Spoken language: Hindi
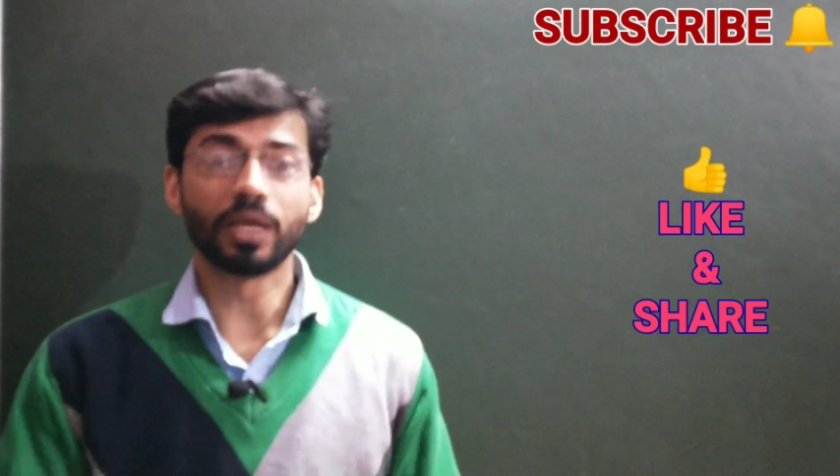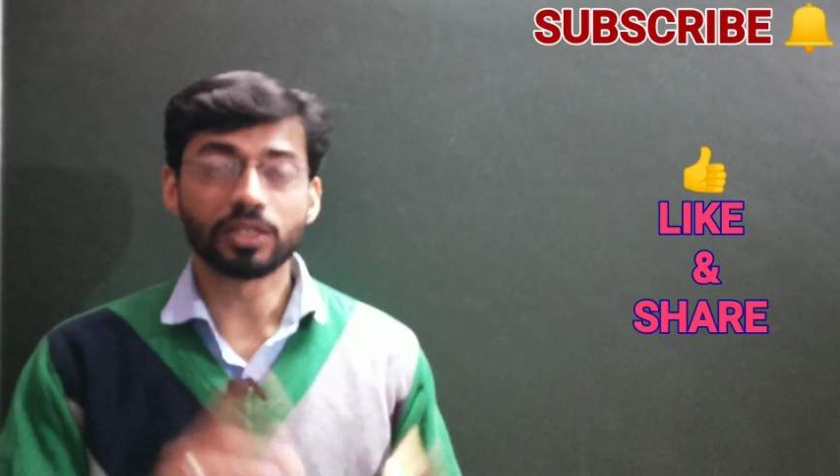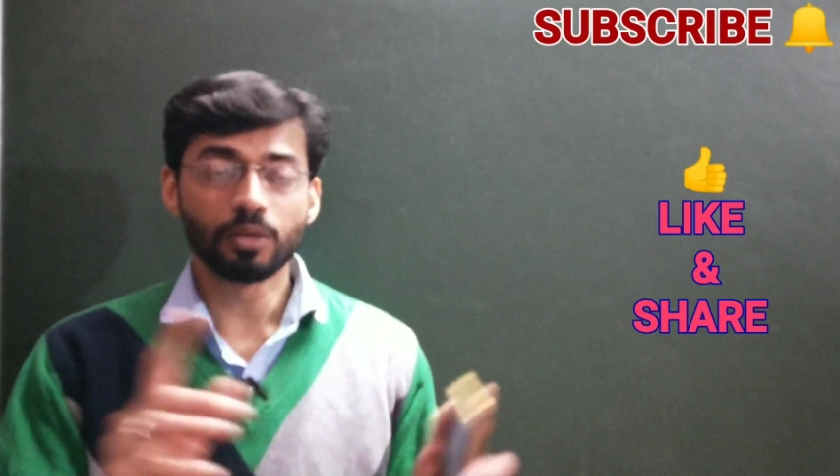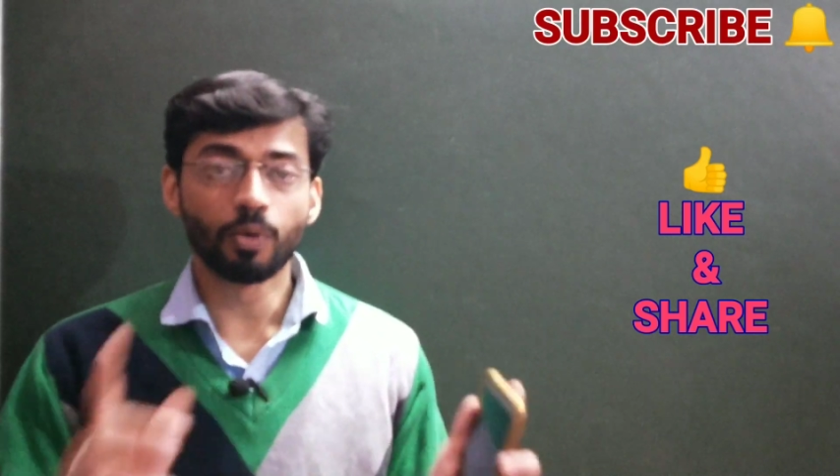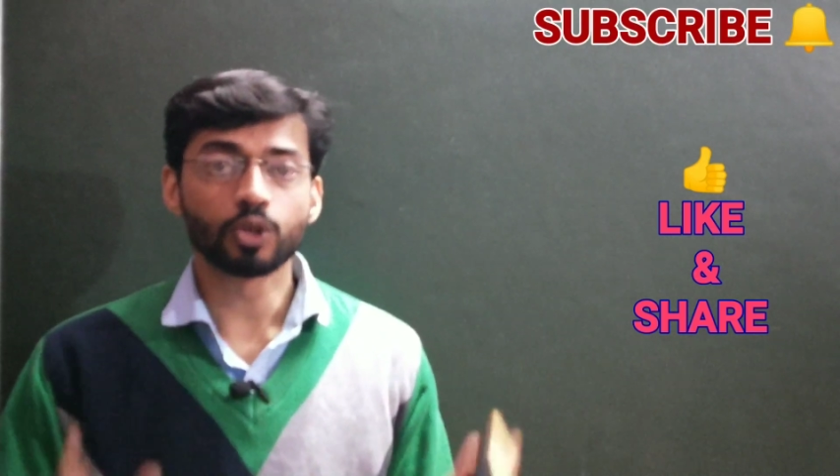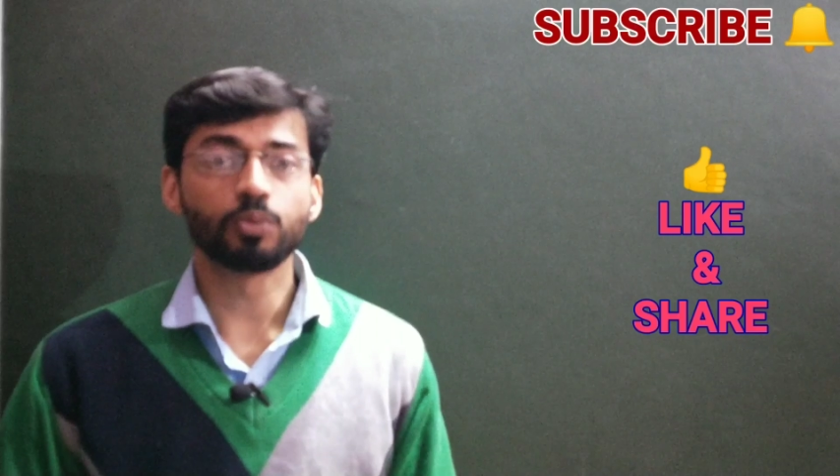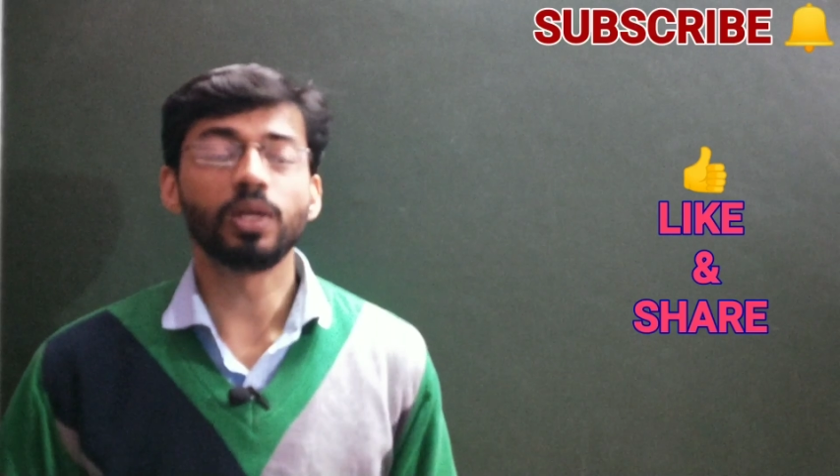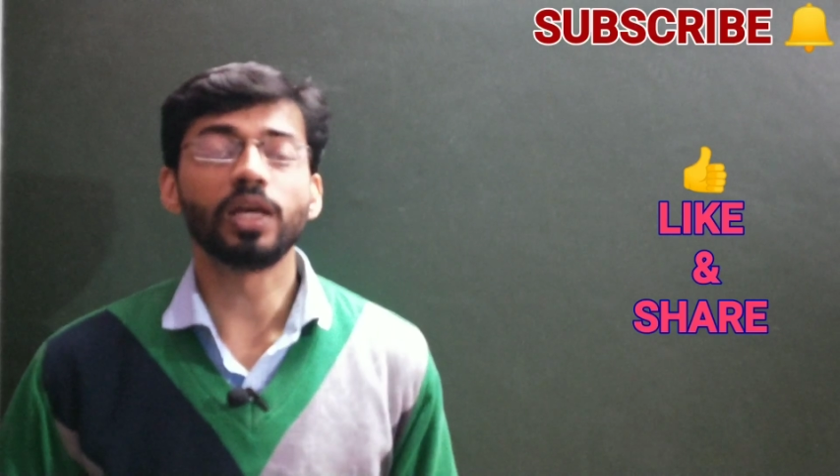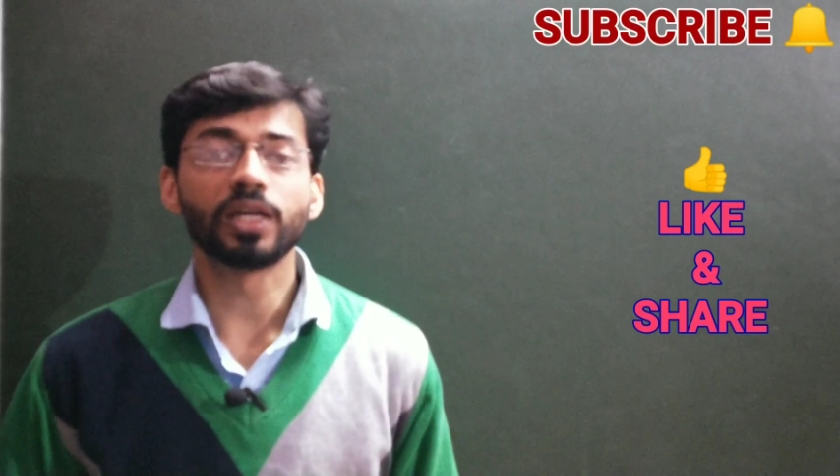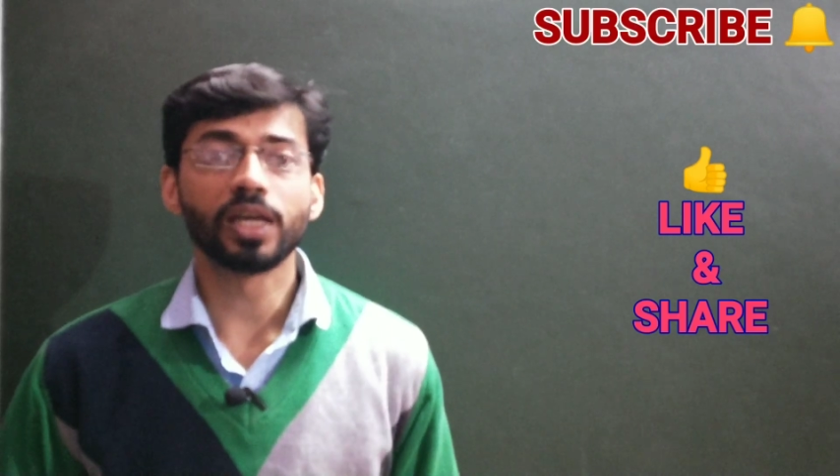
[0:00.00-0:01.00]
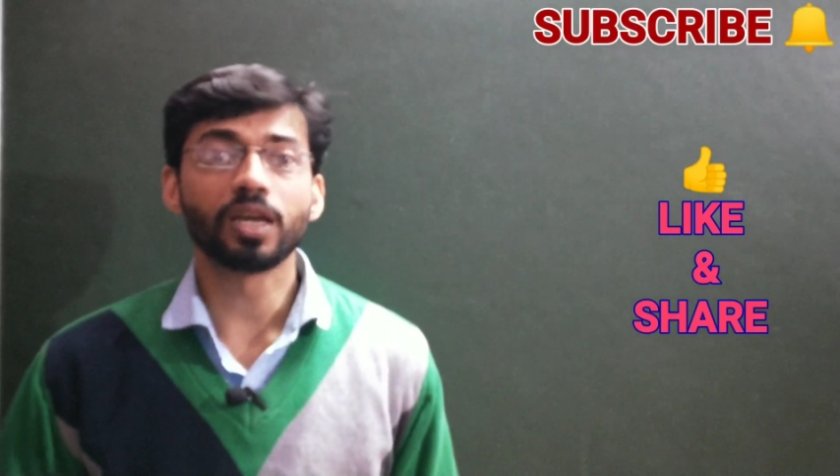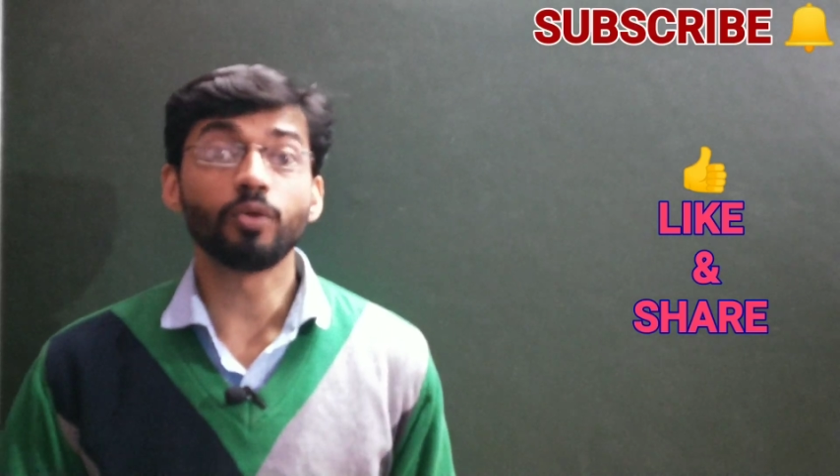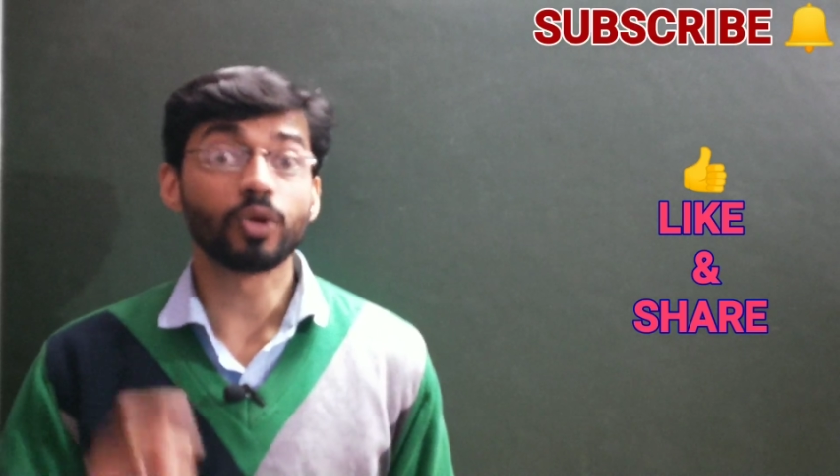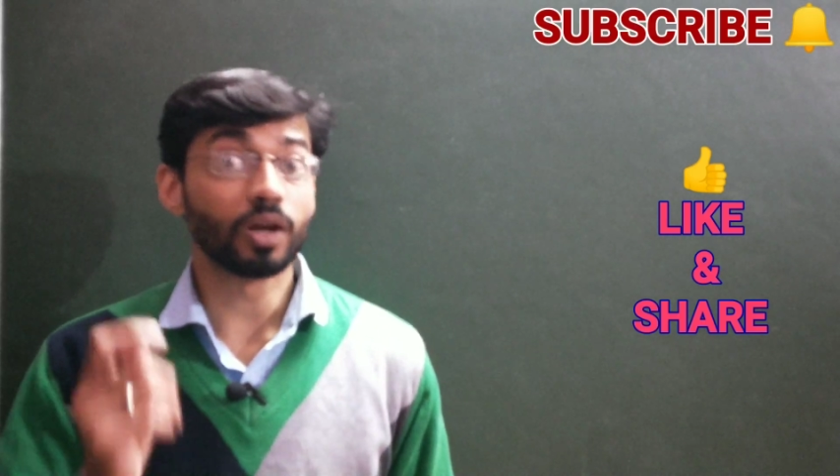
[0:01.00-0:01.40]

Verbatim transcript: पेंसिल बॉक्स भी लेके आएंगे वो